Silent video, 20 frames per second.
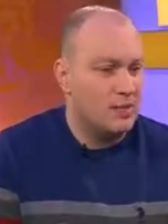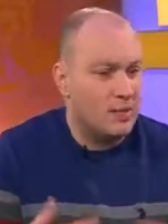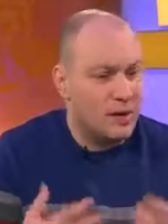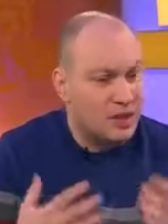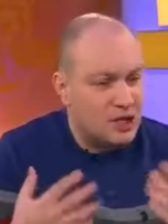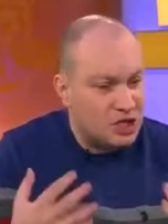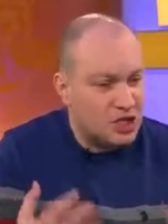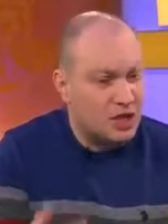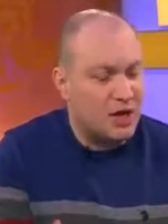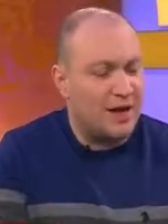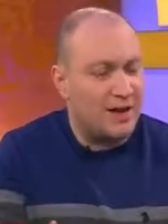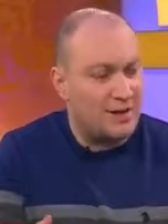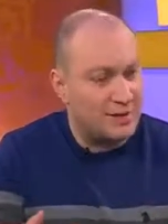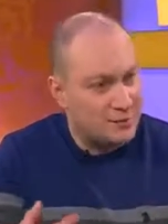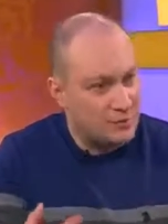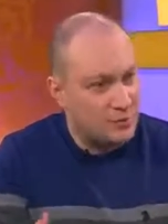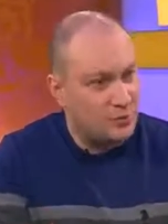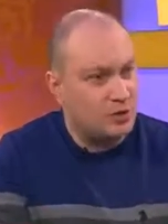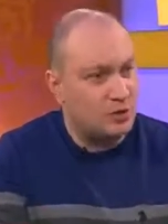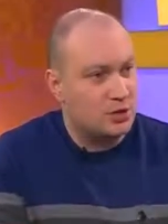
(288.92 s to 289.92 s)
большая
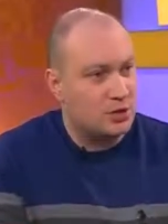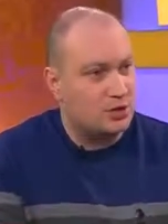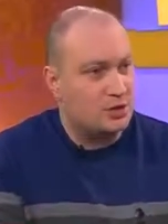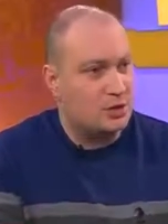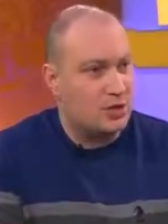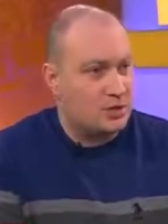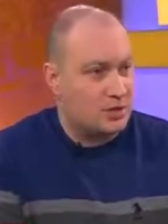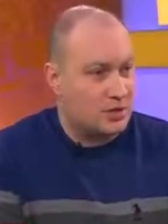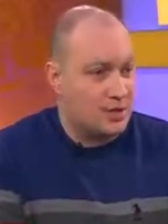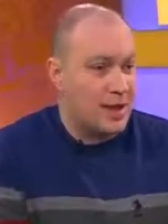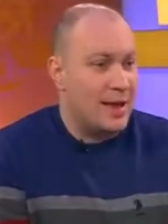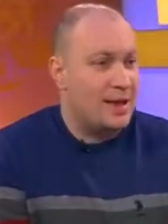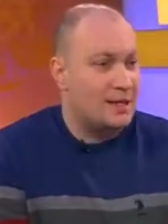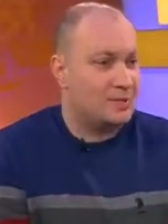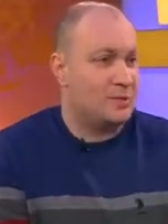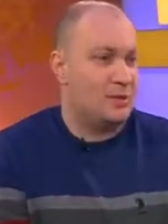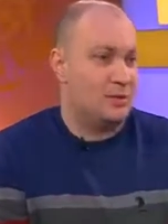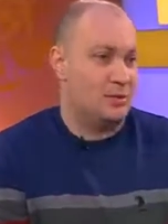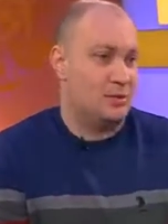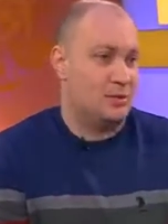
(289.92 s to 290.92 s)
сложность с
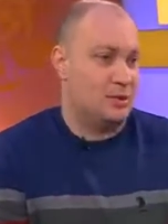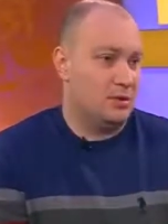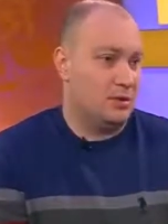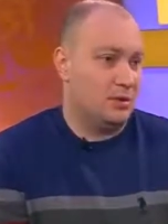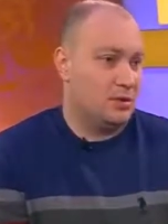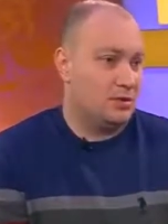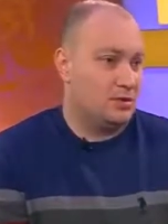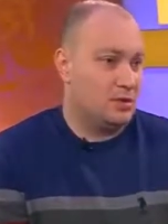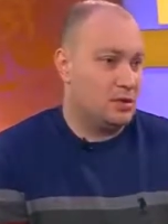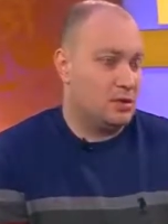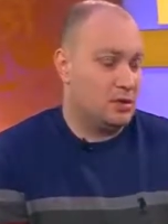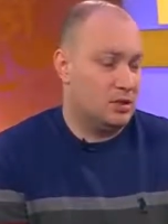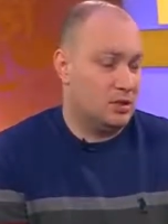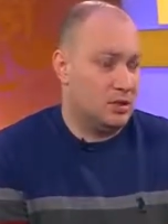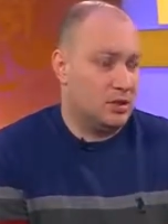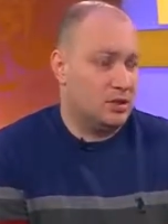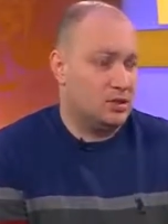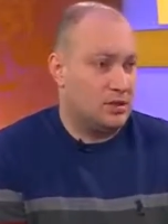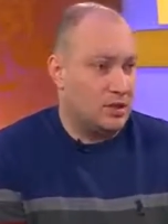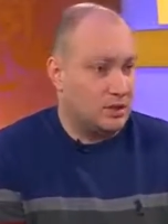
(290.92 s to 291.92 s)
экспортом этой продукции, так
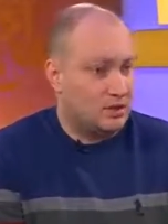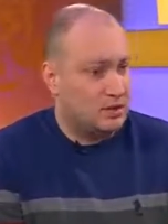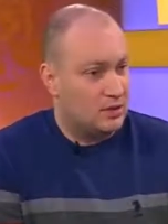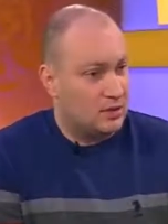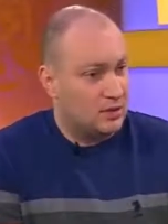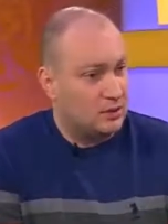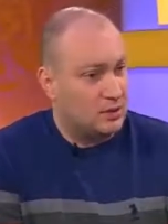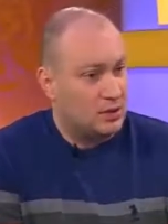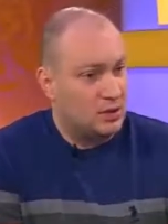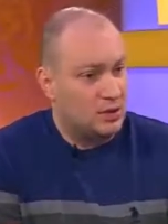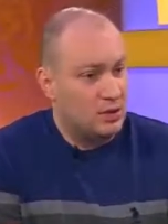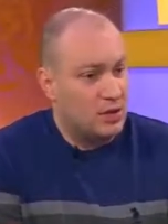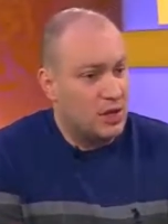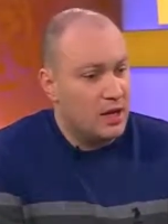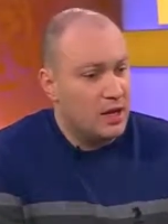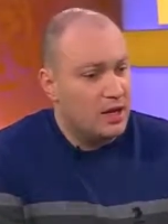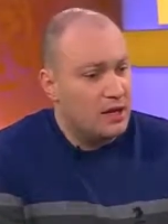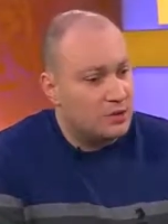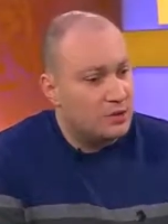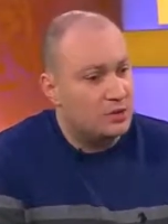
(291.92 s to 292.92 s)
как санкции наложены,
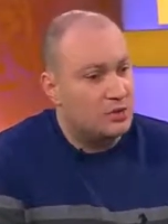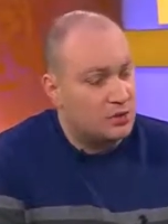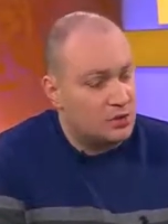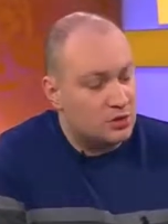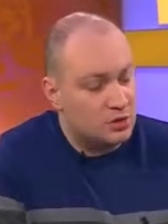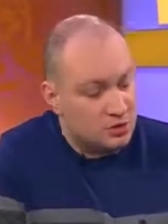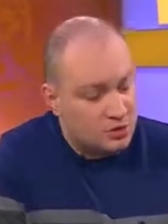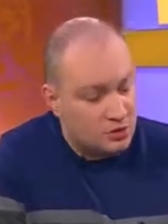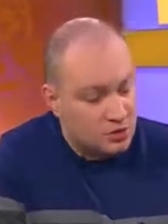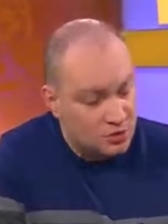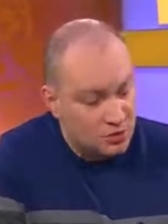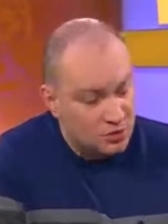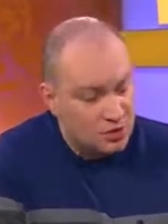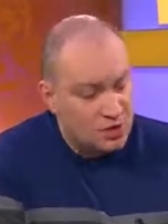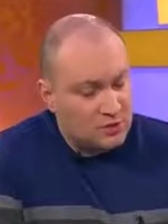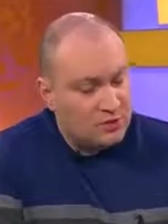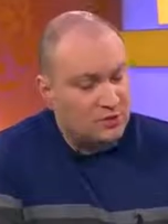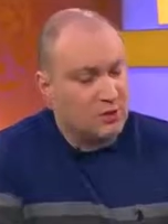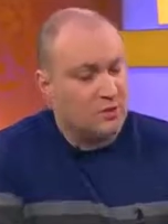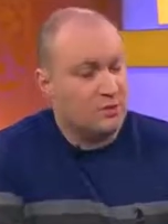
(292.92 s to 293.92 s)
и су-
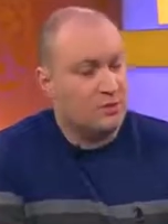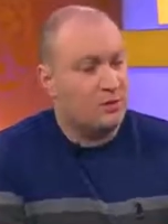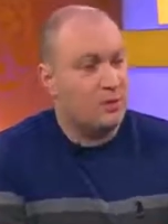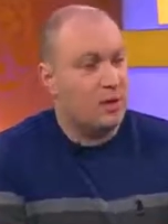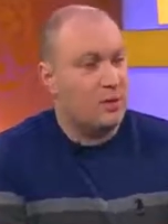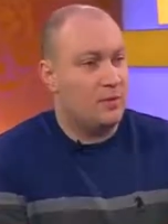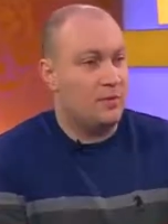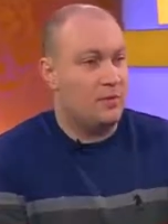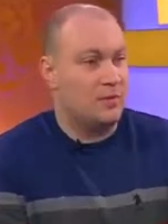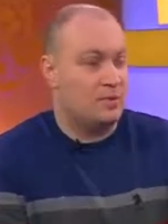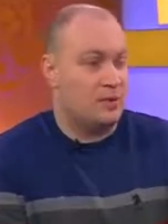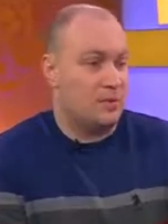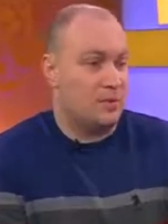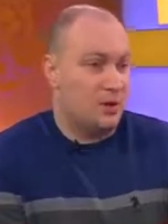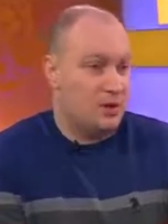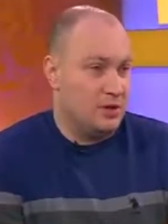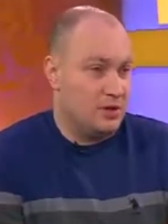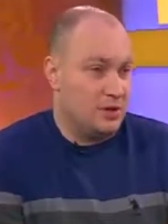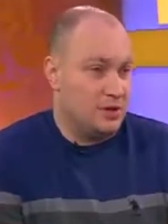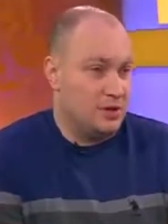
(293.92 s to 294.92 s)
существенные проблемы
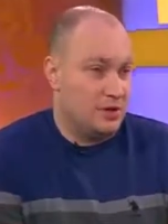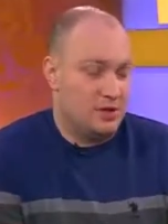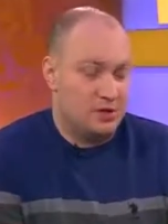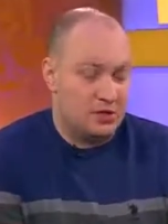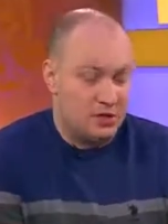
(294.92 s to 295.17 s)
внешнеполитической,